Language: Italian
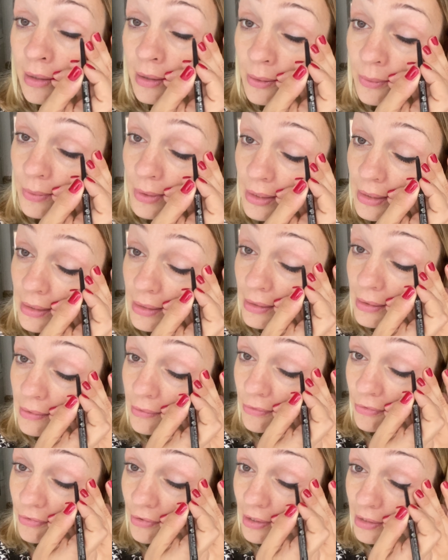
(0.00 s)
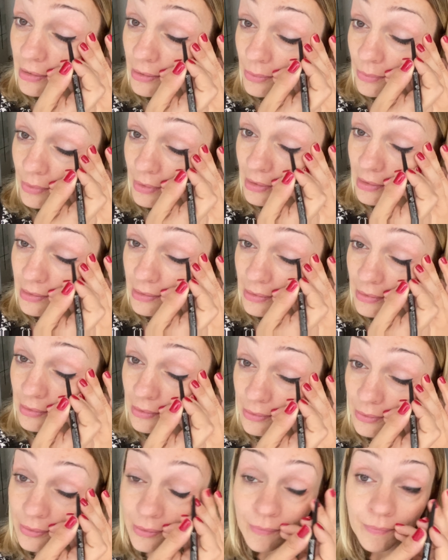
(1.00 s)
quindi fate
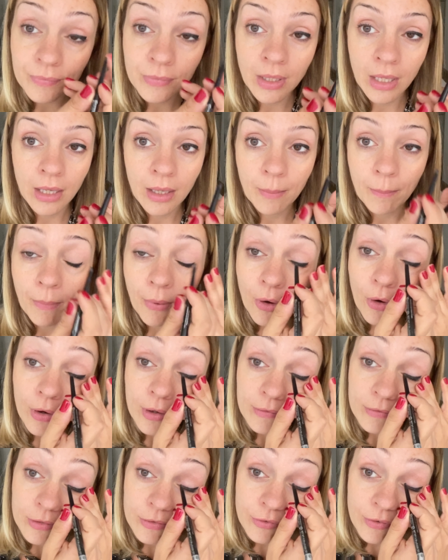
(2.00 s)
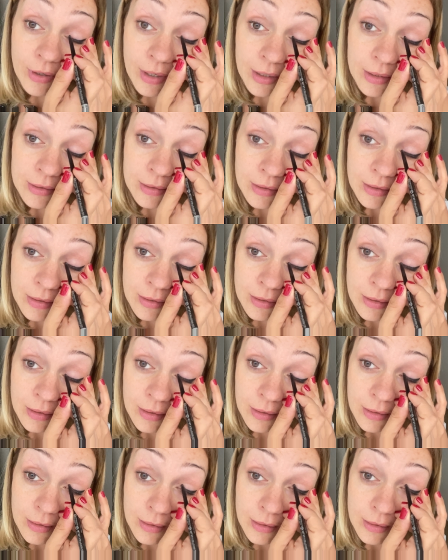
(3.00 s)
questo poi vi fate